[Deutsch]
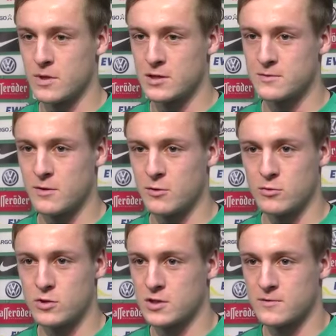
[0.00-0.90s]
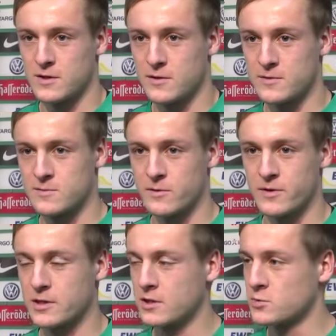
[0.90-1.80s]
HSV und deswegen wissen wir,
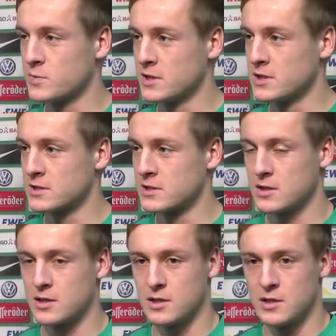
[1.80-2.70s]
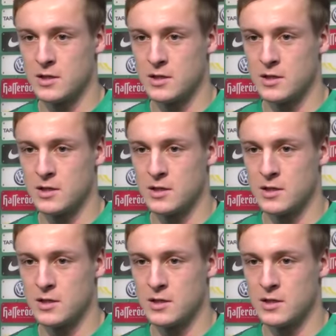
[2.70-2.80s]
wie wichtig das Spiel ist. Äh,